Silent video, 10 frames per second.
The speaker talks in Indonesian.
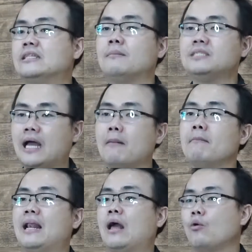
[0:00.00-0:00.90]
tidak bisa
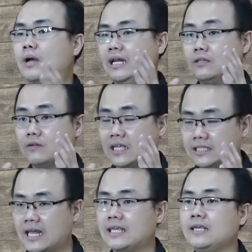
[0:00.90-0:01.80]
melakukan
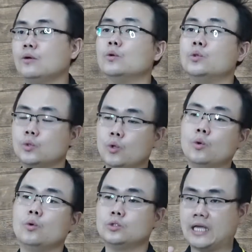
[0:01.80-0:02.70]
investasi lagi
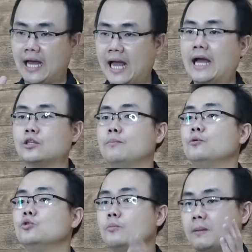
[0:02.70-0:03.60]
untuk usaha
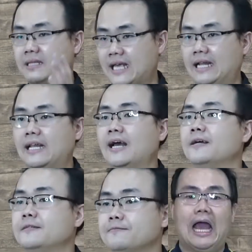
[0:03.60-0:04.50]
ataupun untuk pribadi Anda.
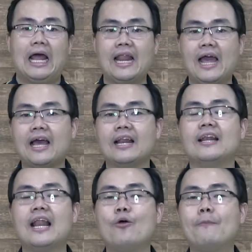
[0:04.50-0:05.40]

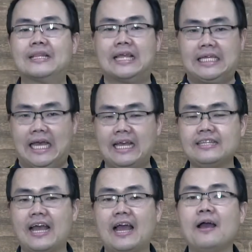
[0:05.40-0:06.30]
Nah, lalu
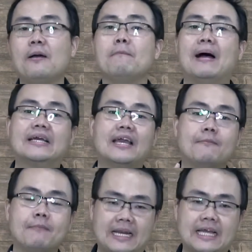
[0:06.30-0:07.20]
pertanyaannya,
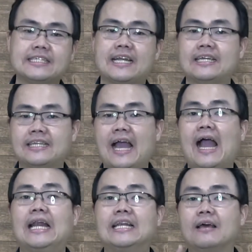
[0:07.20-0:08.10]
bagaimana caranya
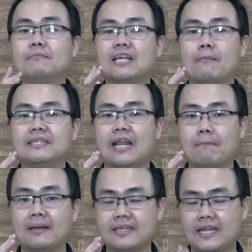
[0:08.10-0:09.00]
Anda bisa
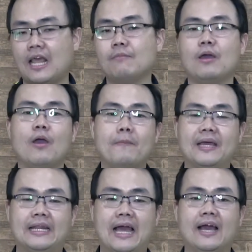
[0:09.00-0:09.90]
mendapatkan NPWP?
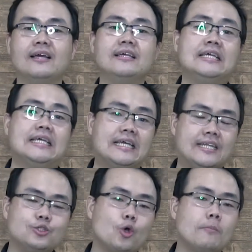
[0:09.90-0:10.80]
Nah,
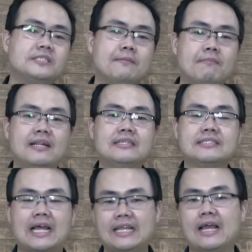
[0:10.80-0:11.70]
ini cukup simpel
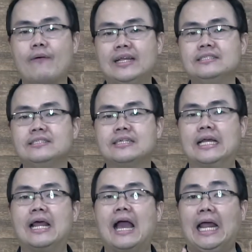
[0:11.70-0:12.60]
sekali kawan,
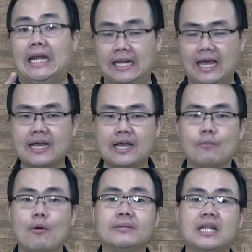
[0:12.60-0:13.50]
karena Anda kalau
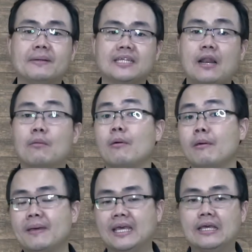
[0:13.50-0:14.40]
mau mendapatkan NPWP,